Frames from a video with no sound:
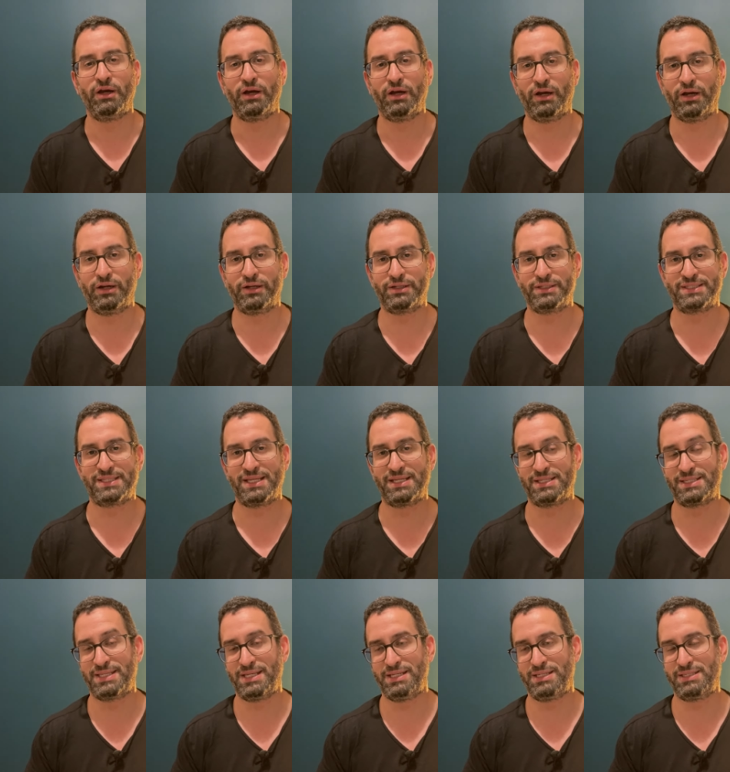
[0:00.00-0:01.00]
Euh, c'est
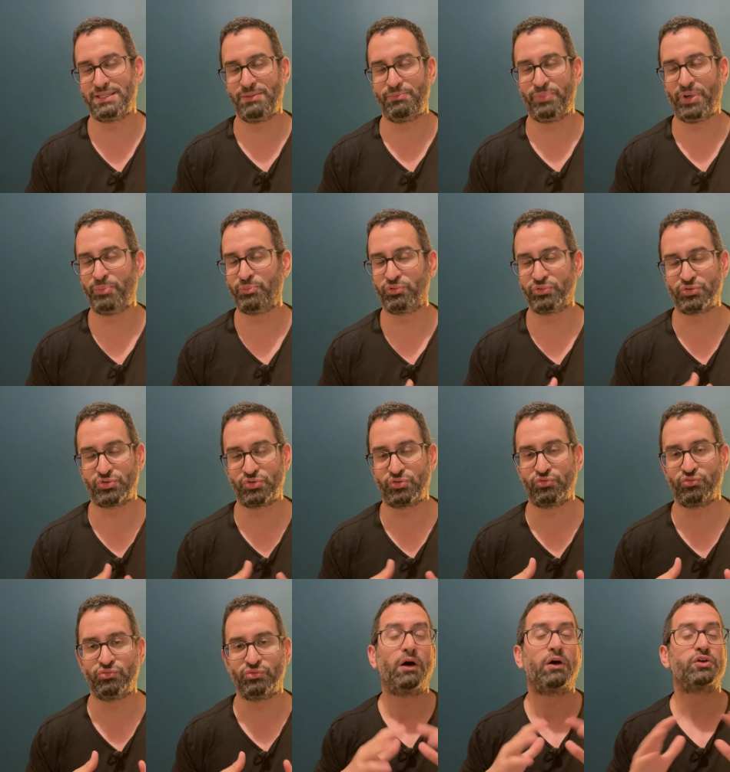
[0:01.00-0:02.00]
c'est c'est pas bon du tout.
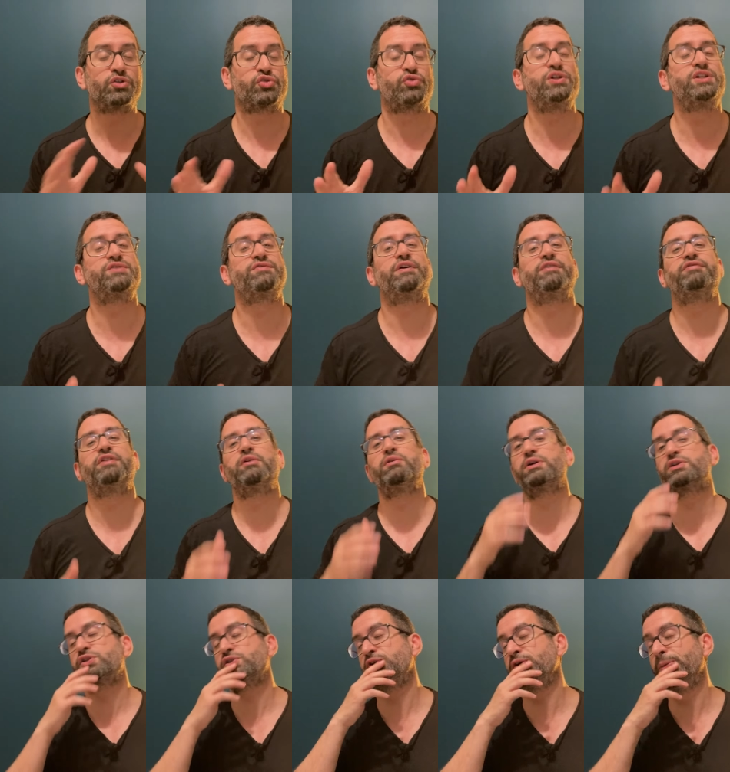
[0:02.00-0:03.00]
En Suisse, va
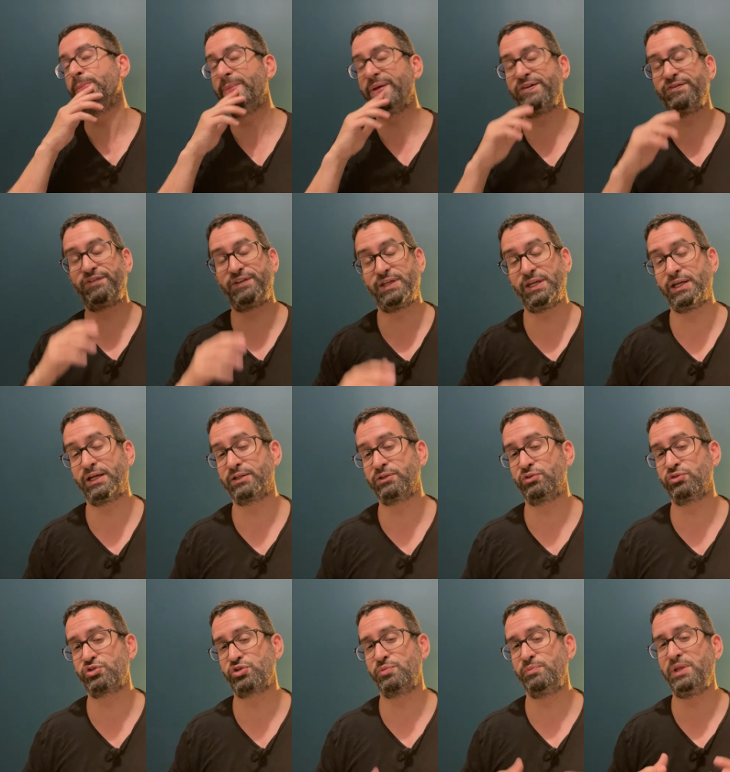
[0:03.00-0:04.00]
falloir se méfier hein,
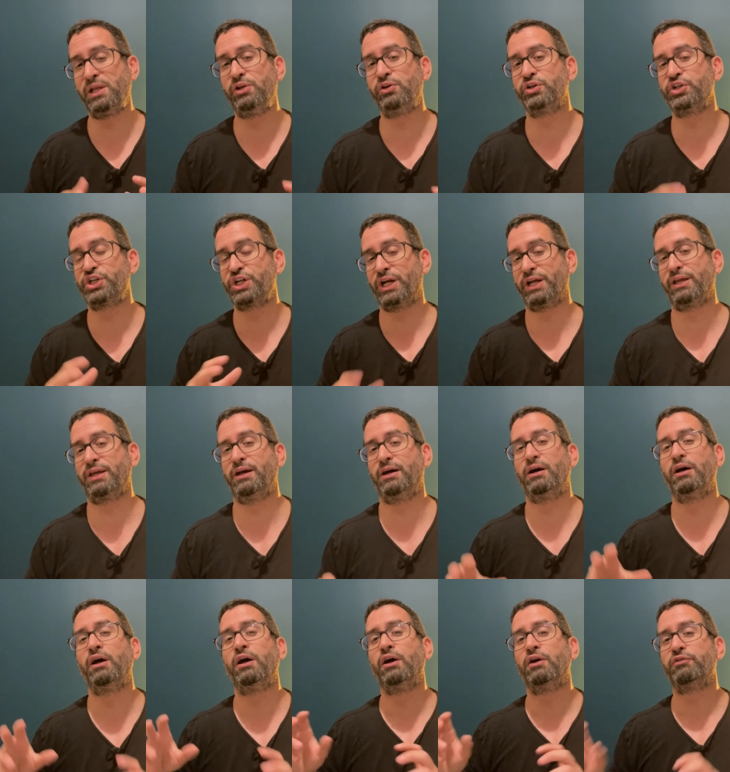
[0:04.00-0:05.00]
de ce milieu
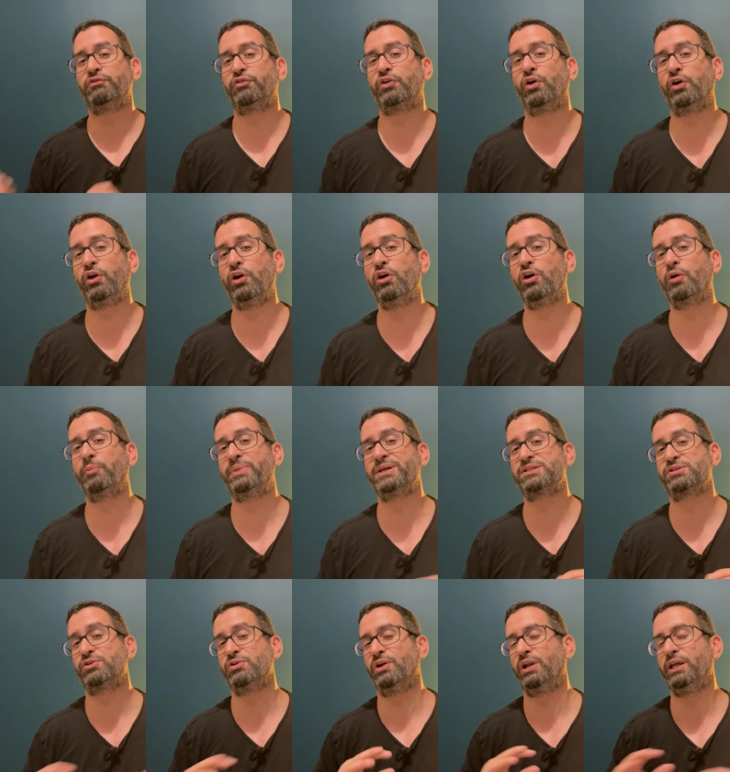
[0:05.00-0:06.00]
chacun Freuler
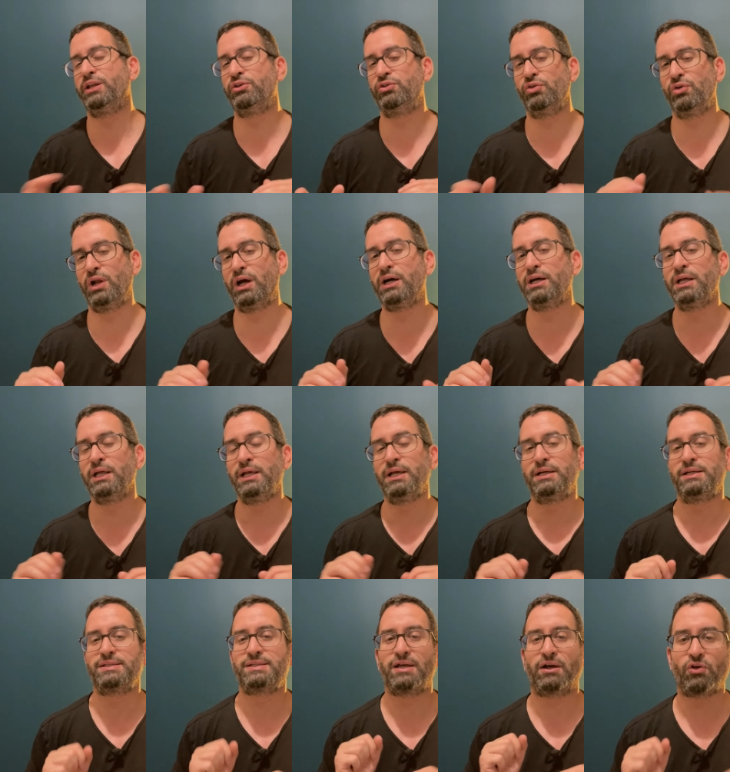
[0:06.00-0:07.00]
parce que les deux là,
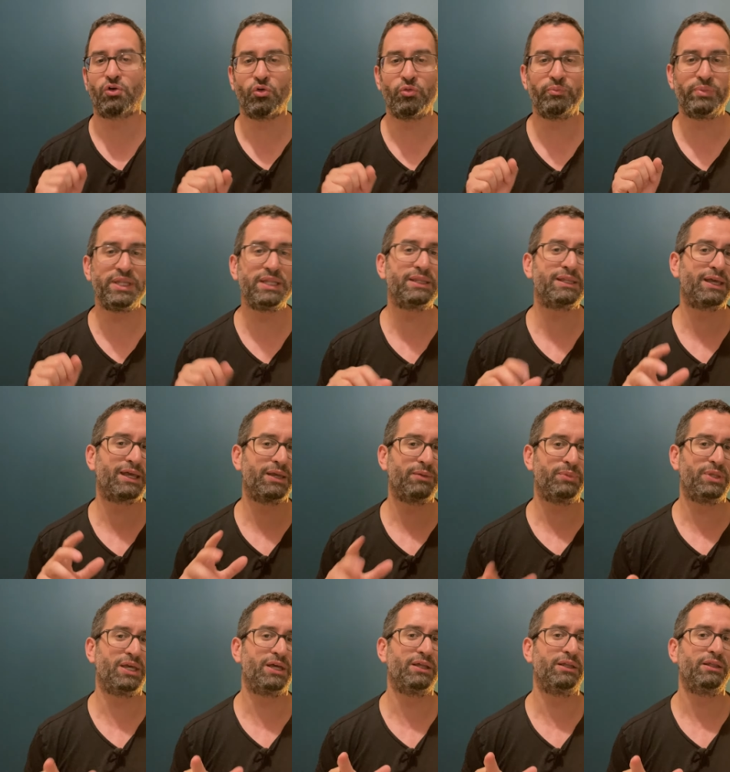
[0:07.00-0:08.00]
ça combine très
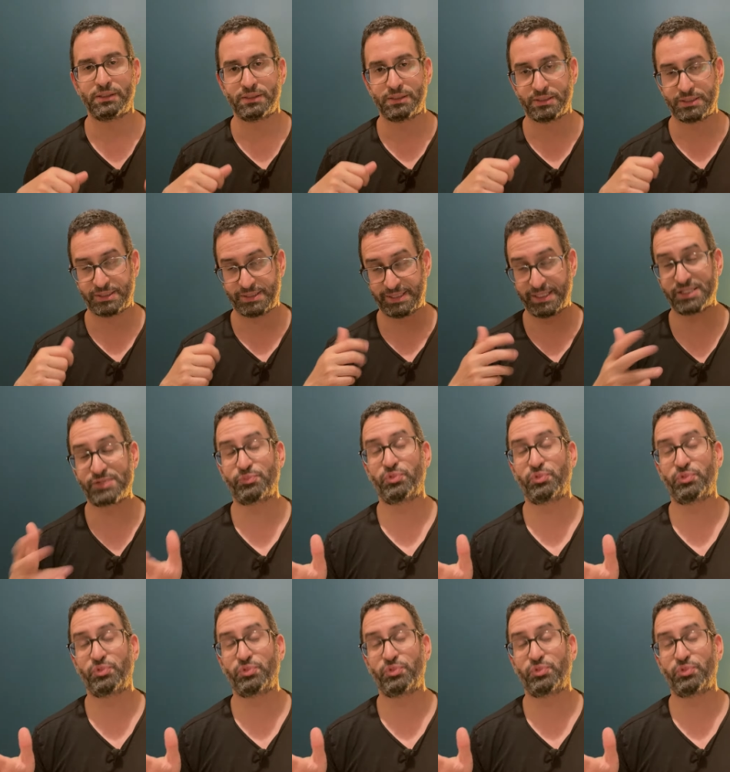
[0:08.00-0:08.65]
bien, ça se